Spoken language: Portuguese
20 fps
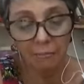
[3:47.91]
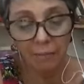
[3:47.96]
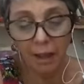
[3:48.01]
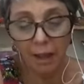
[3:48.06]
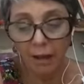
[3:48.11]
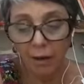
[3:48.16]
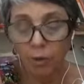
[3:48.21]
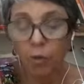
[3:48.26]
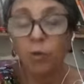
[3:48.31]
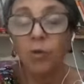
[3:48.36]

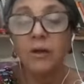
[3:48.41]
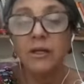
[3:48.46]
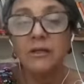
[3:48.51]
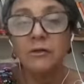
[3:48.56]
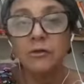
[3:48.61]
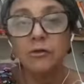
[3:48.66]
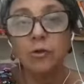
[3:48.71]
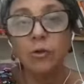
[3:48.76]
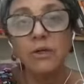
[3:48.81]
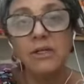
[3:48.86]
é,
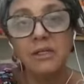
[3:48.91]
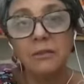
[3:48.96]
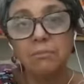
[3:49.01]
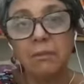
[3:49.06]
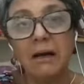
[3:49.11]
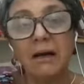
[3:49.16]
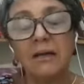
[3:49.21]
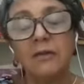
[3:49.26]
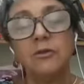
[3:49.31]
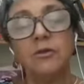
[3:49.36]
conquistou
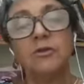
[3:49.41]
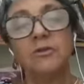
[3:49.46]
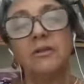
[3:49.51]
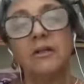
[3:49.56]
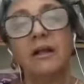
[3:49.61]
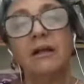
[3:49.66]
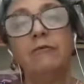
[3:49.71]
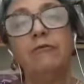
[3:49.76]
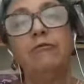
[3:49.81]
espaços, né?